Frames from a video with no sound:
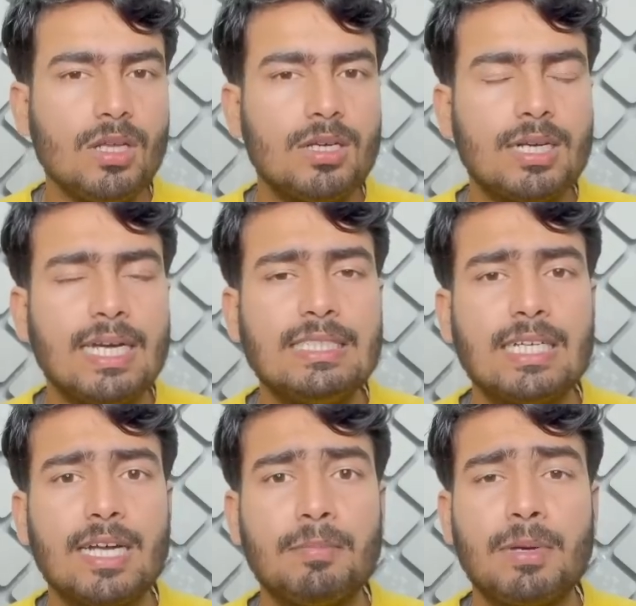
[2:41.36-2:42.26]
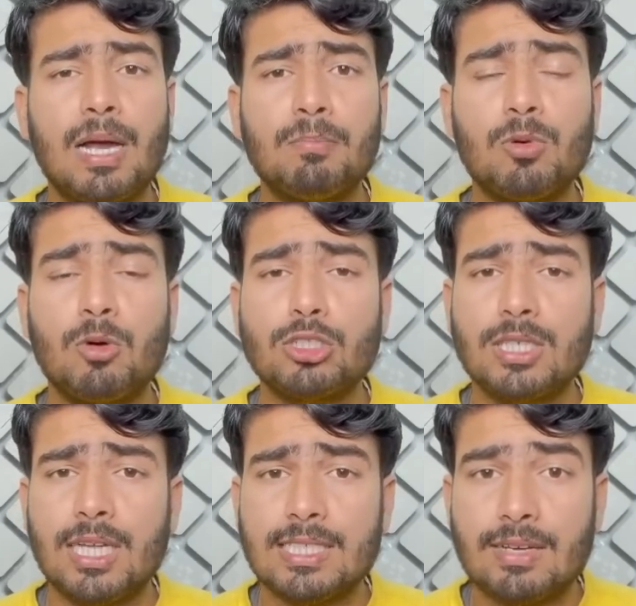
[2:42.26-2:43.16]
कई जगह पे आपको बहुत
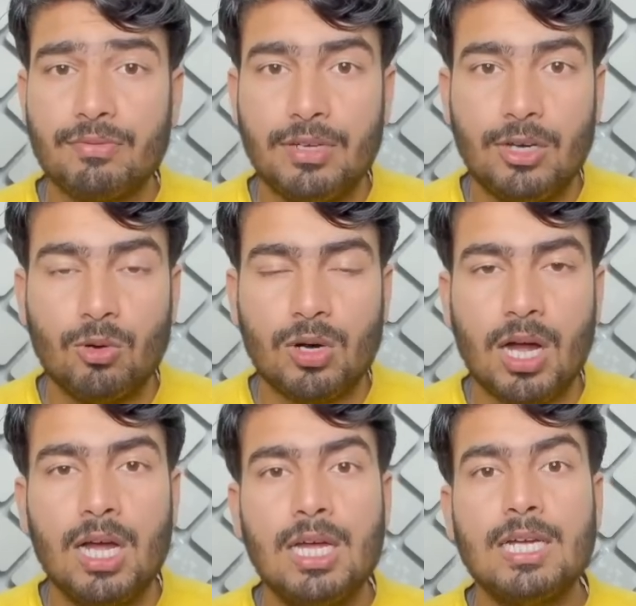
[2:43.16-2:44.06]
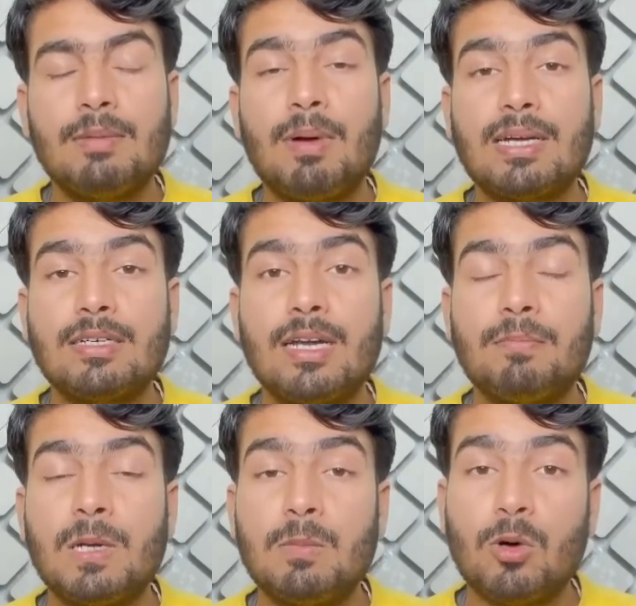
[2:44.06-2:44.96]
ज़्यादा ऐसा फील होगा कि पार्टनर
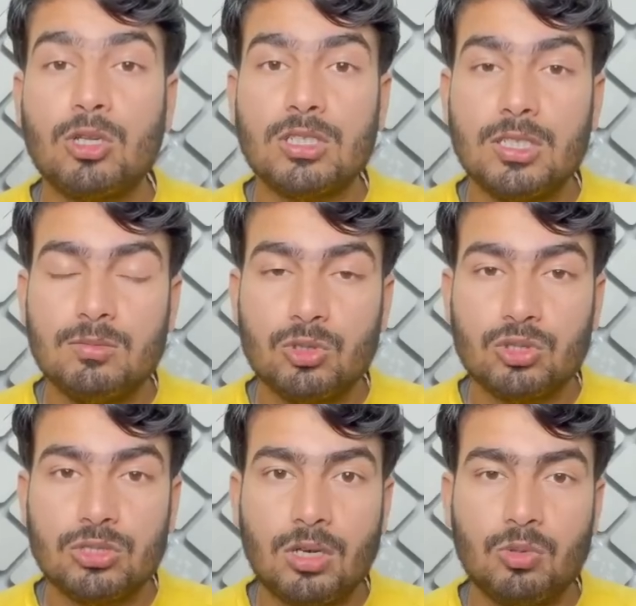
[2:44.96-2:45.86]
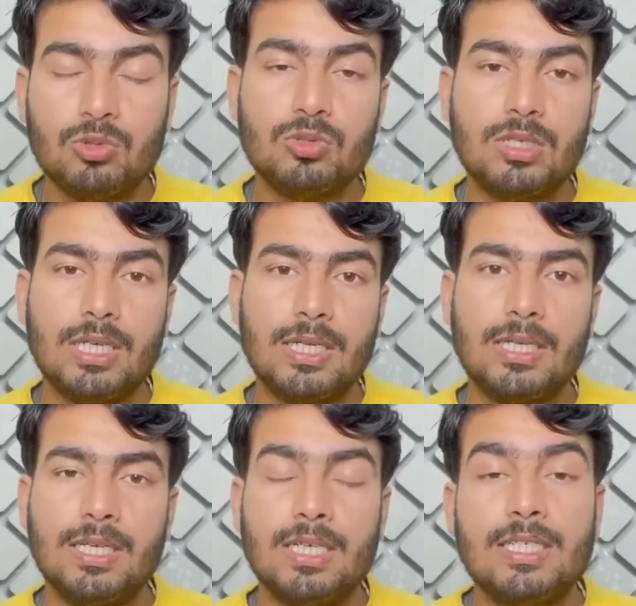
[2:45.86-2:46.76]
आपके लिए बहुत इमोशनल हो चुके हैं
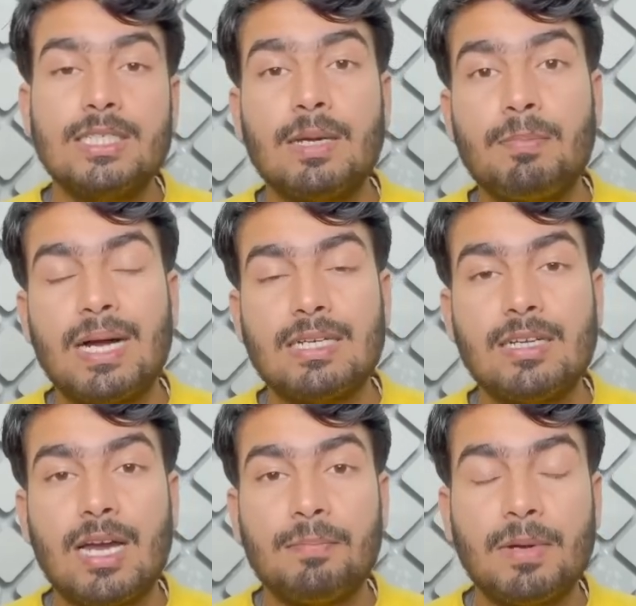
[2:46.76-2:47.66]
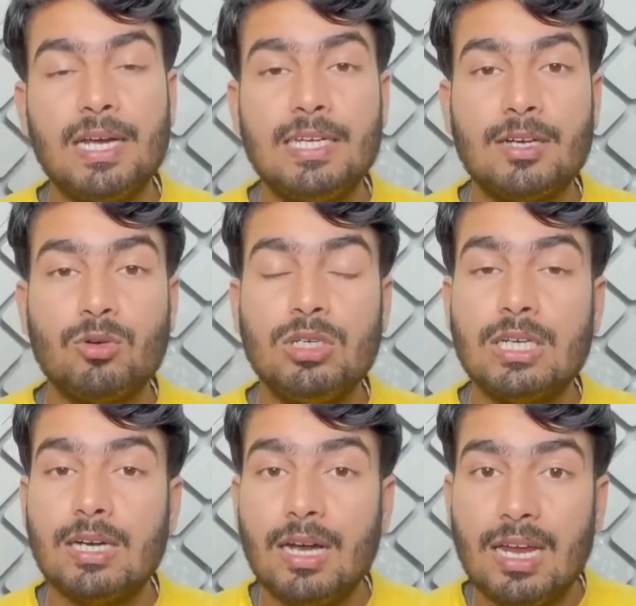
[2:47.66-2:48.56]
या पार्टनर आपके लिए कोई
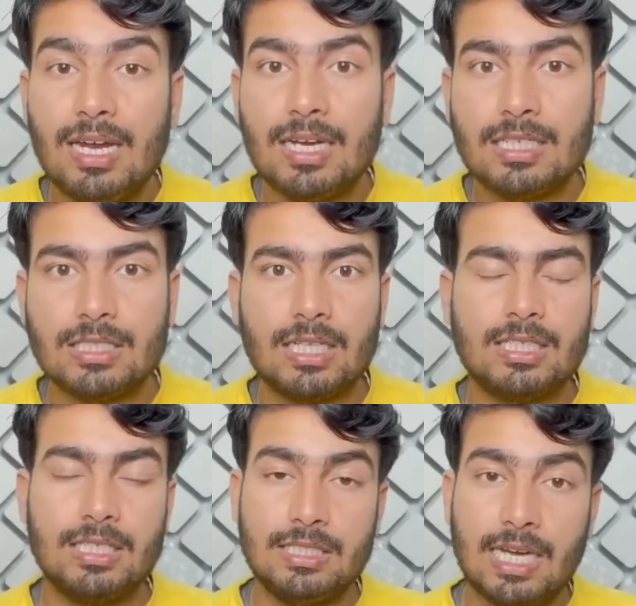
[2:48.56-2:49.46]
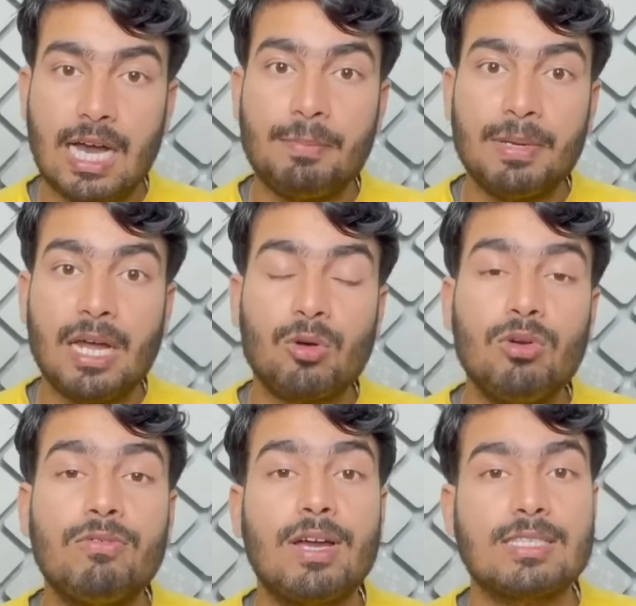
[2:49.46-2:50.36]
निर्णय लेना चाहते हैं या अपना कोई
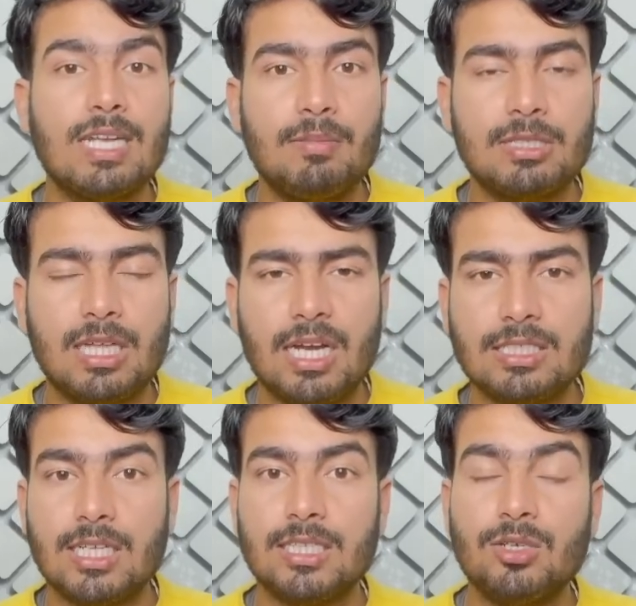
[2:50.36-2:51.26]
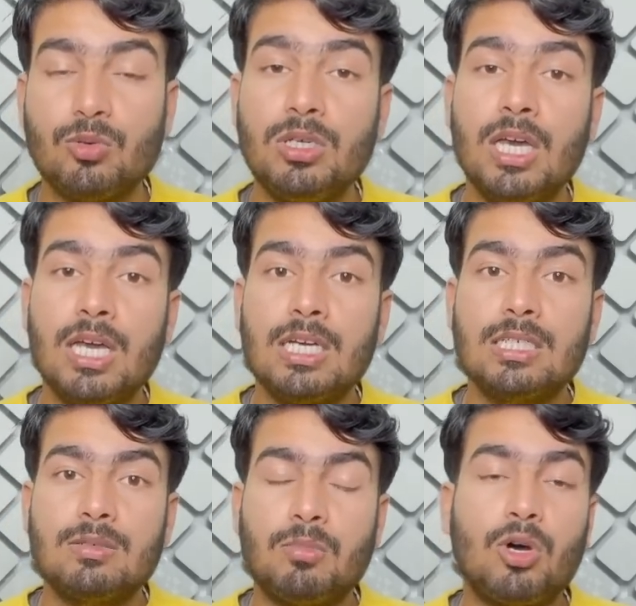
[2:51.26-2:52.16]
फैसला बताना चाहते हैं कोई
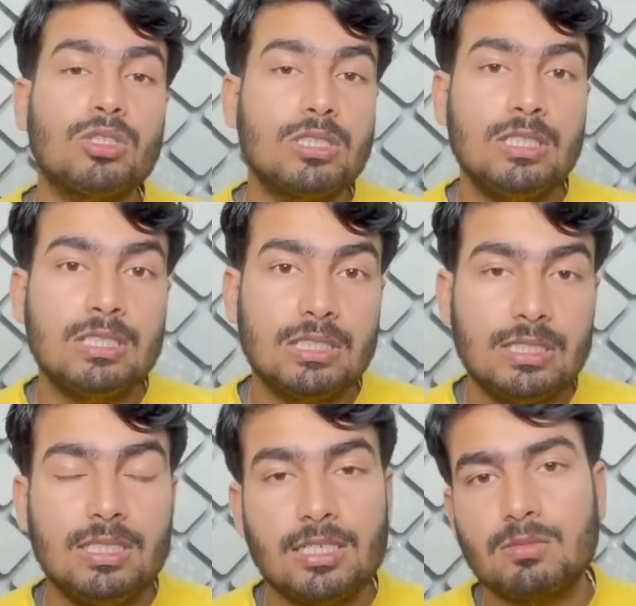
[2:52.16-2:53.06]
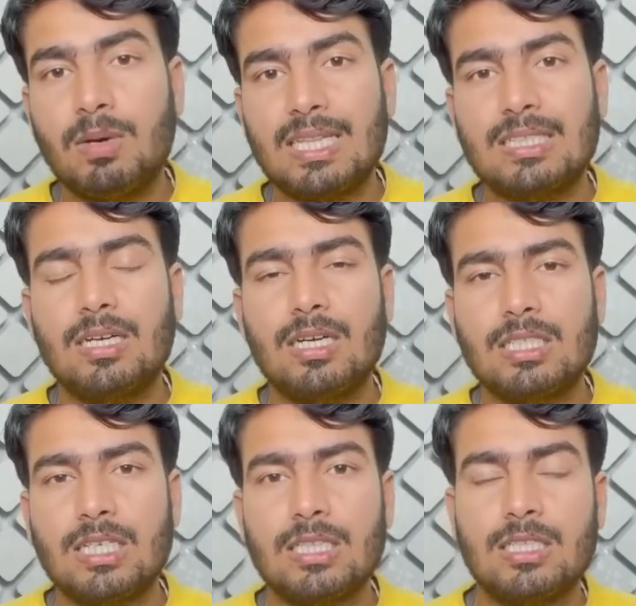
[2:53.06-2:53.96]
बहुत ही सीरियस बात करना
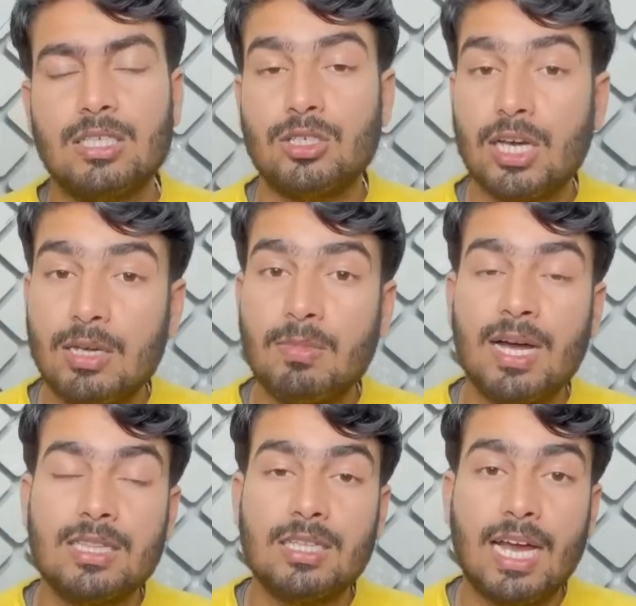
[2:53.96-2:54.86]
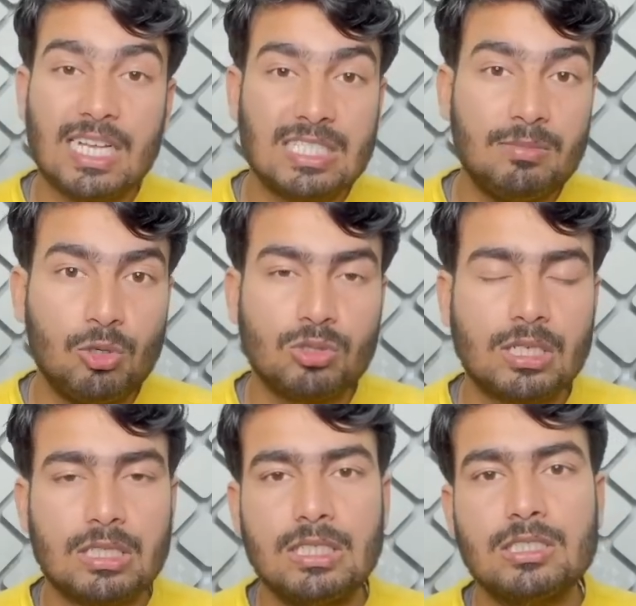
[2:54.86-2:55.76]
चाहते हैं कई बात ऐसी भी हो
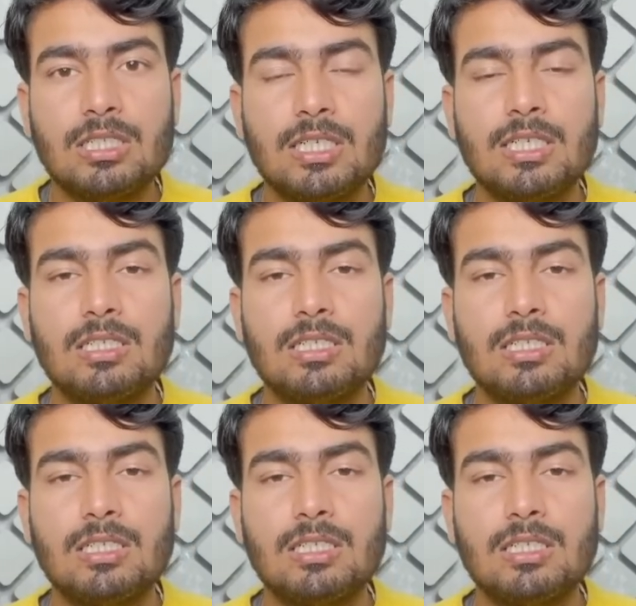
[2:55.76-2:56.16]
सकती हैं जिन्हें